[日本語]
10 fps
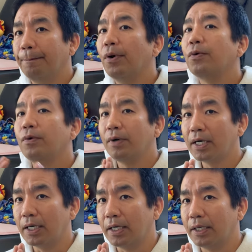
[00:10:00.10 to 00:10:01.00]
僕
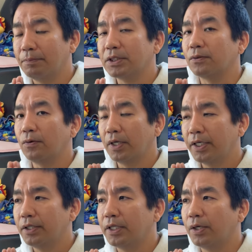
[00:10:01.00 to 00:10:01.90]
は、まずここから
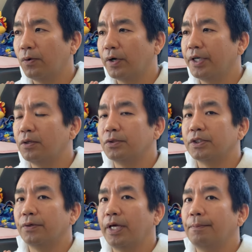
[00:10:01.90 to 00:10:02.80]
言っていく方がいいと思うんです
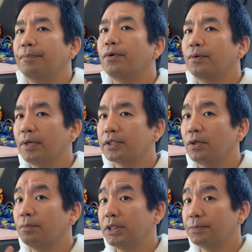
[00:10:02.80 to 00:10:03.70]
よね。僕はそ
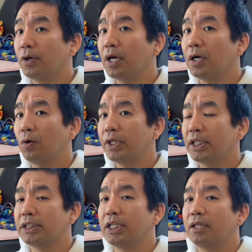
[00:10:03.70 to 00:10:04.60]
の水漏れが起きた
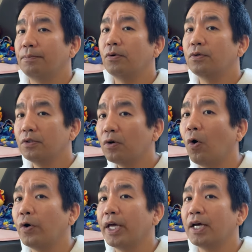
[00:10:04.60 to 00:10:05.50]
時点で、僕の
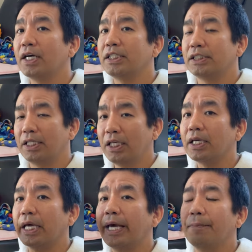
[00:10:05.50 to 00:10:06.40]
保険会社
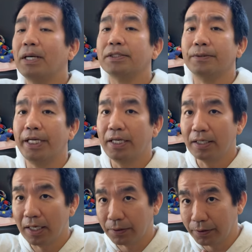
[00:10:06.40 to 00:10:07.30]
に、えー、まず連
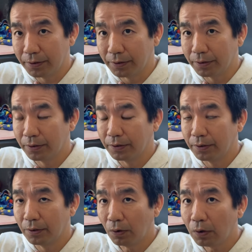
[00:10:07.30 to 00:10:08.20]
絡
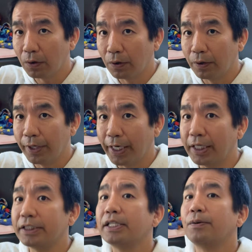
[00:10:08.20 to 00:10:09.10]
を、えー、
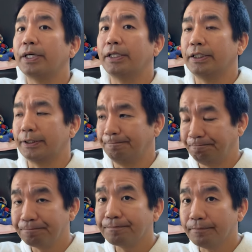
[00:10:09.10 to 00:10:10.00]
したわけです。
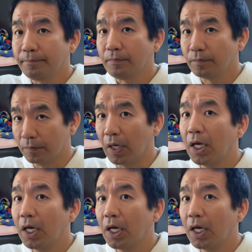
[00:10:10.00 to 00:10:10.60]
うん、